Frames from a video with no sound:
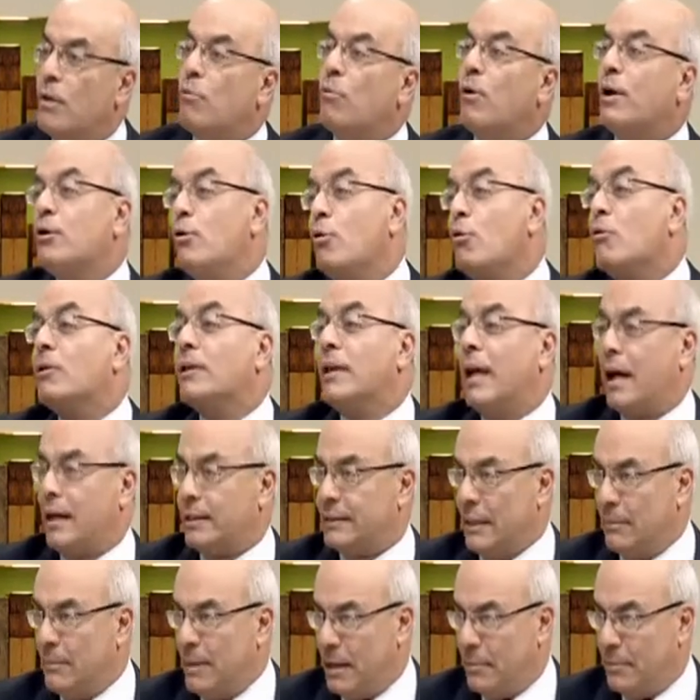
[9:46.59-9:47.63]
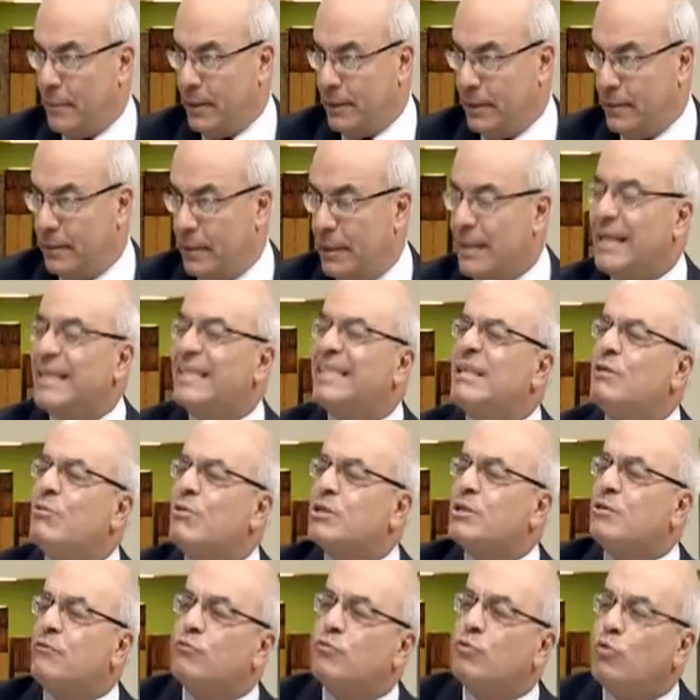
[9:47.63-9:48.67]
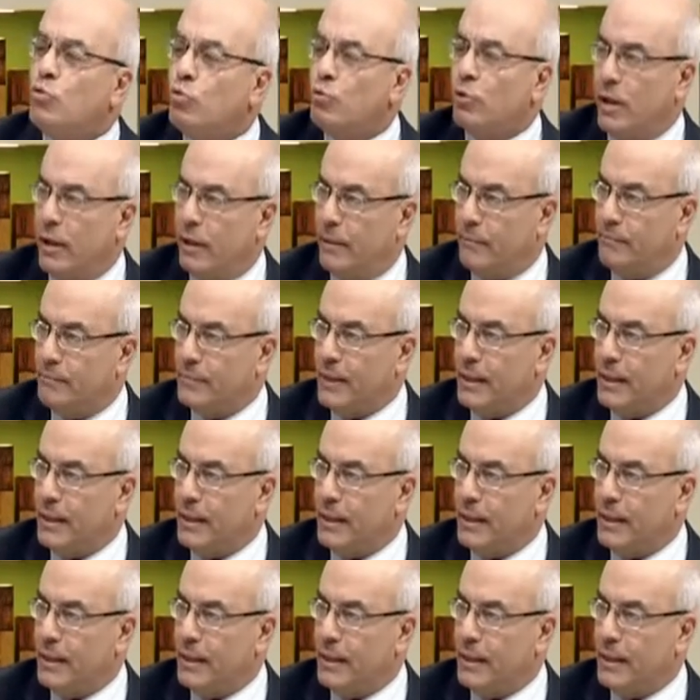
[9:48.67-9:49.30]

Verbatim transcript: ويخلع تماما لأن دي وظيفته الأولى